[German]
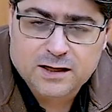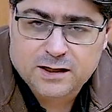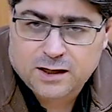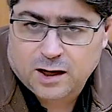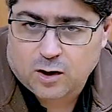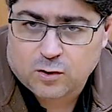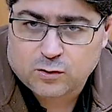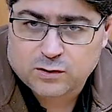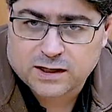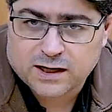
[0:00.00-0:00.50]

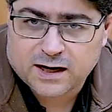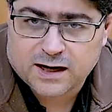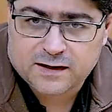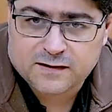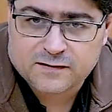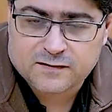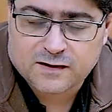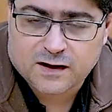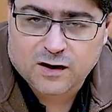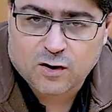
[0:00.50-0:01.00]
Ja, und dann kann
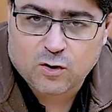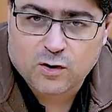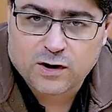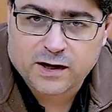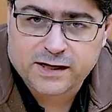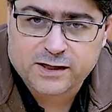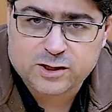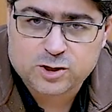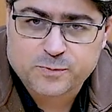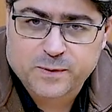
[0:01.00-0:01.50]
ich sie auch
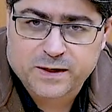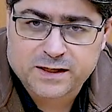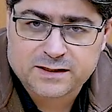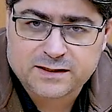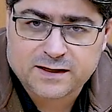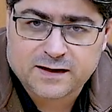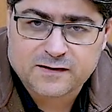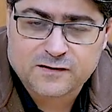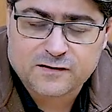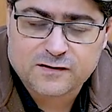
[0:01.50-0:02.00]

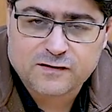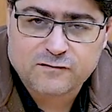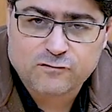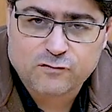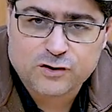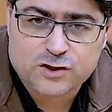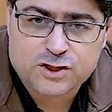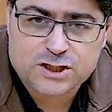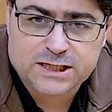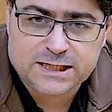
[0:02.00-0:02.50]
entsprechend als
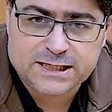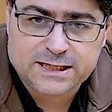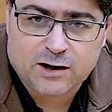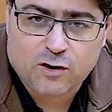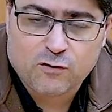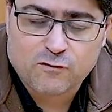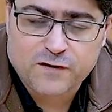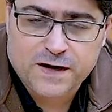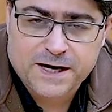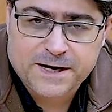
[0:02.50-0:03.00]
French Lead
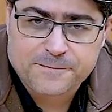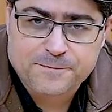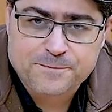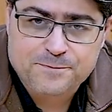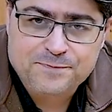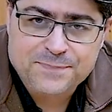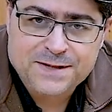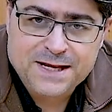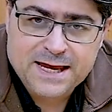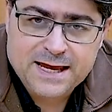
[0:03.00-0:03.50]
aufhängen.
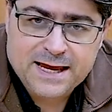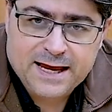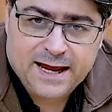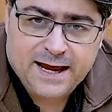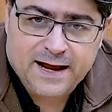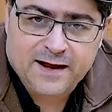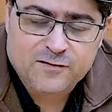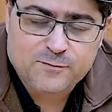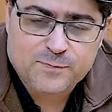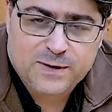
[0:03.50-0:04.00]

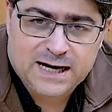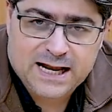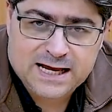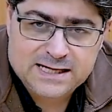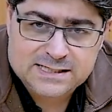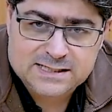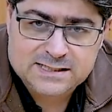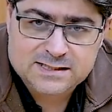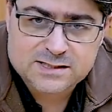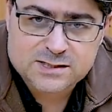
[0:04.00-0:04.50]
Erstmal
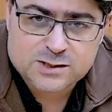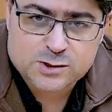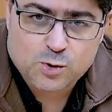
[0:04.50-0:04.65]
lasse ich das